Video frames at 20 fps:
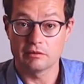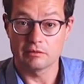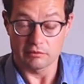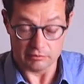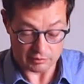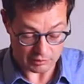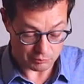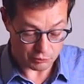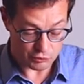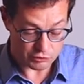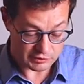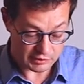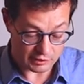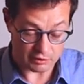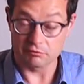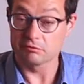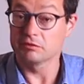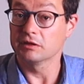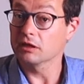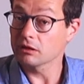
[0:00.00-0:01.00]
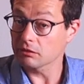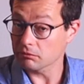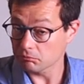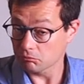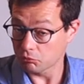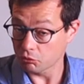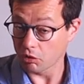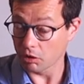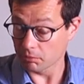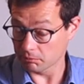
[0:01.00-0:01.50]
ça peut servir
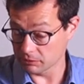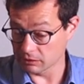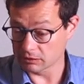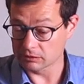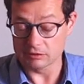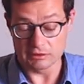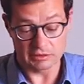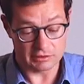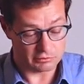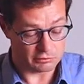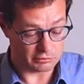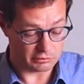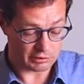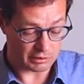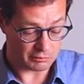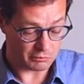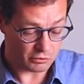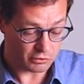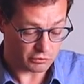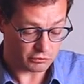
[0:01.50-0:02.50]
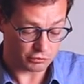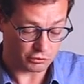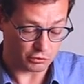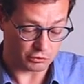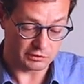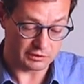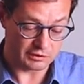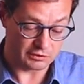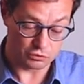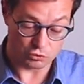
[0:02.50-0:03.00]
pour un pique-nique, notamment sur
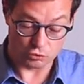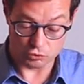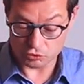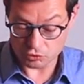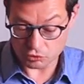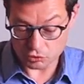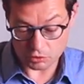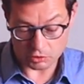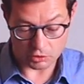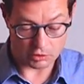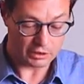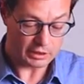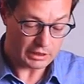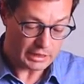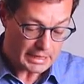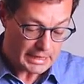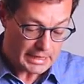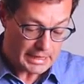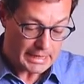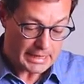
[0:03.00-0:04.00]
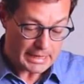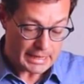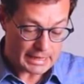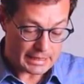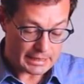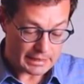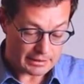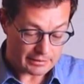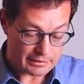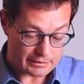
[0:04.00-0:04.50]
des œufs durs,
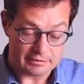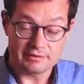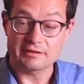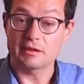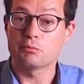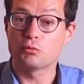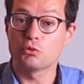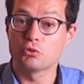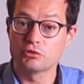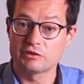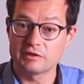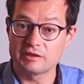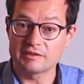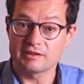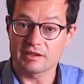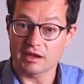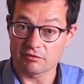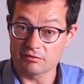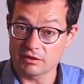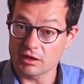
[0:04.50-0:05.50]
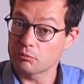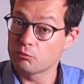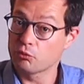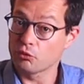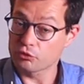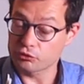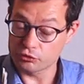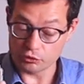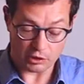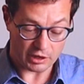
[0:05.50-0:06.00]
et ça peut aussi servir
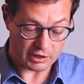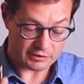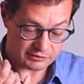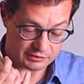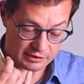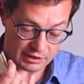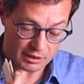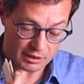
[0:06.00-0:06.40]
pour se rincer